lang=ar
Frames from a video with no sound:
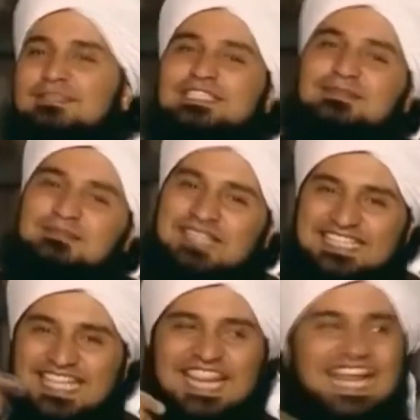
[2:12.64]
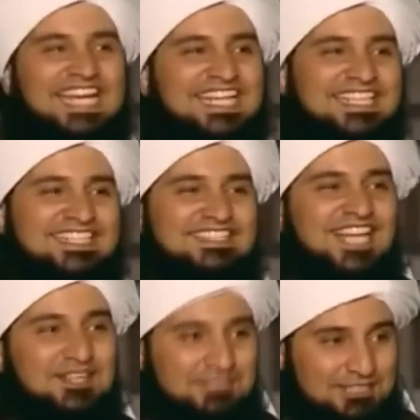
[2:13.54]
فتبسم مرة
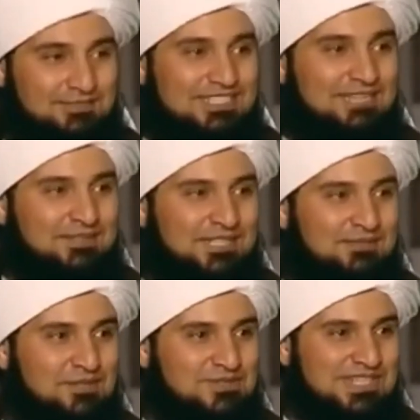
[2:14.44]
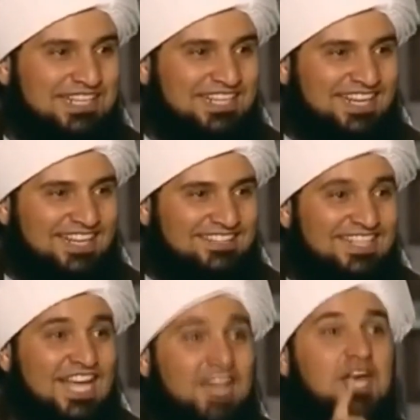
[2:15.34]
ثانية تعرف تتبسم عندما يسيء إليك
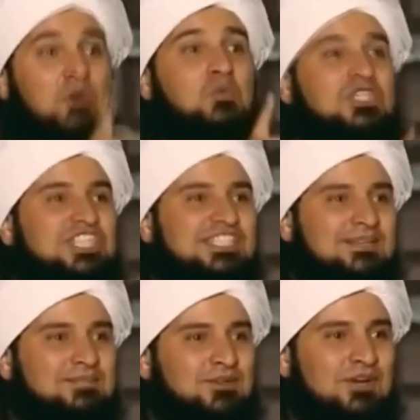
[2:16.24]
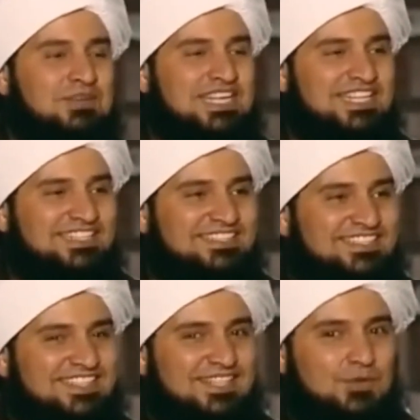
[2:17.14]
أحد هذا أول شيء تعمله عمليا